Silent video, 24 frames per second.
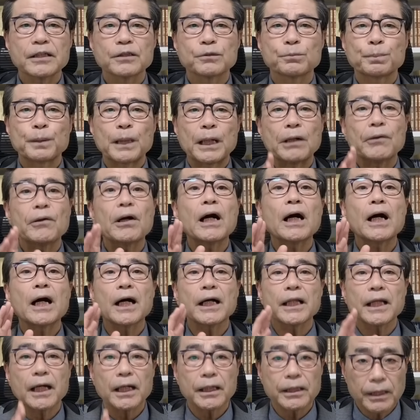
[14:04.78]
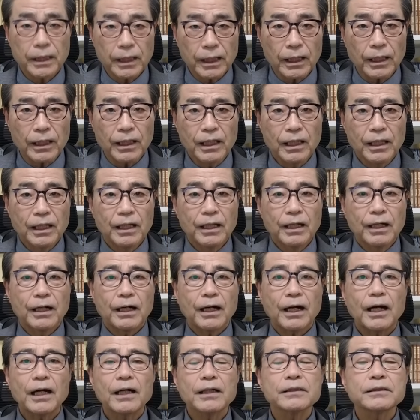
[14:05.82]
なるパワハラで、
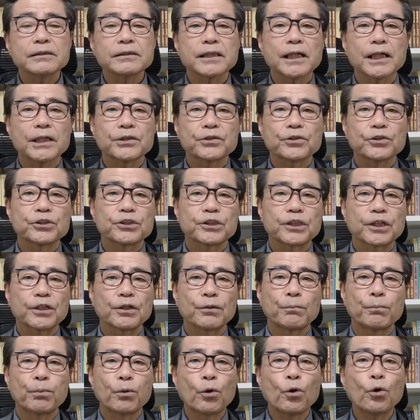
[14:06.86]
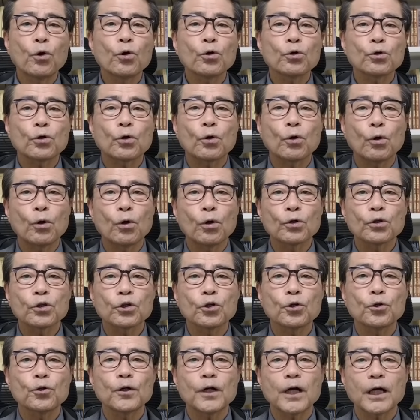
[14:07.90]
犯罪としての暴行、
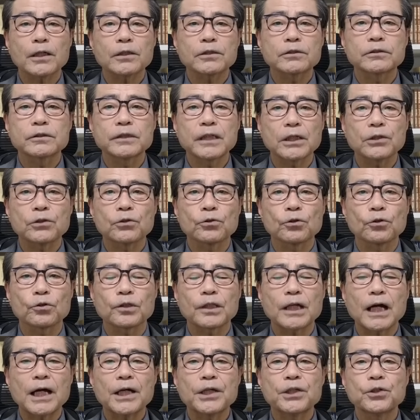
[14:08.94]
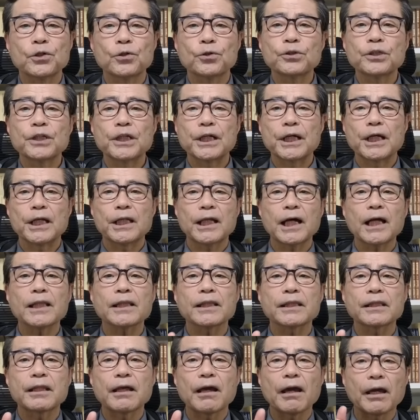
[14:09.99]
脅迫などの対応に
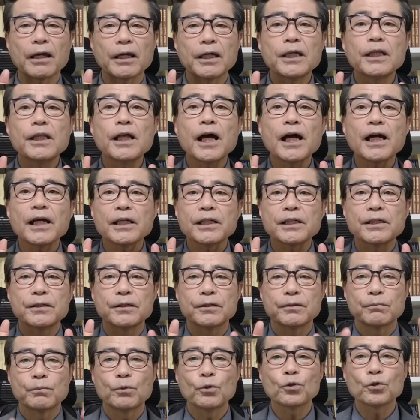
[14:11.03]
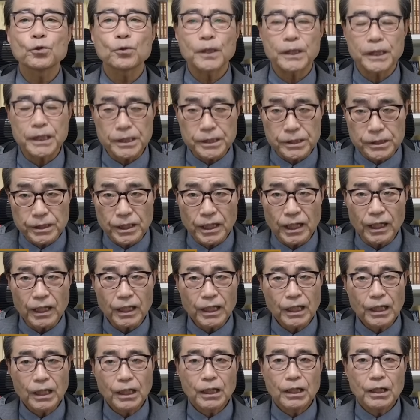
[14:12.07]
至っていないものはですね、
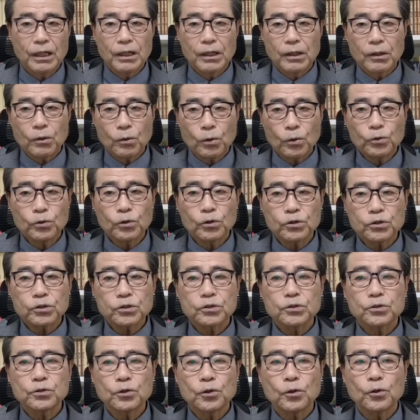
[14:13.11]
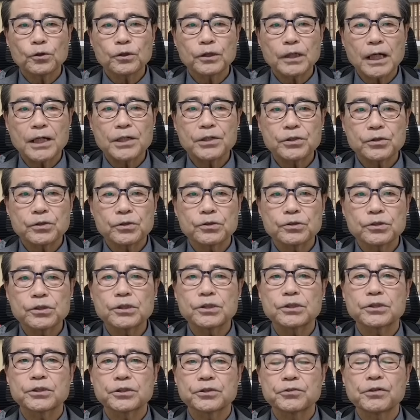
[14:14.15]
この通報対象事
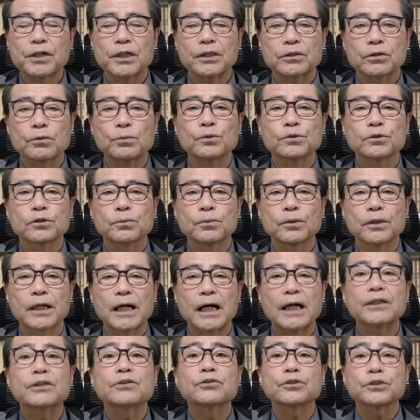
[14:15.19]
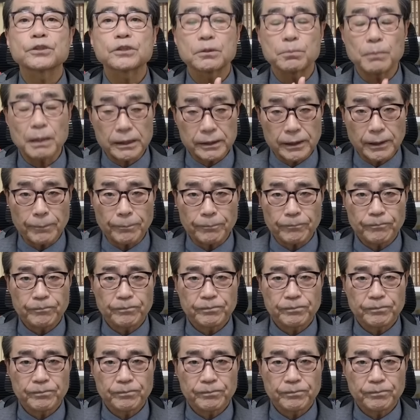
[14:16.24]
実にはそもそも該当しません。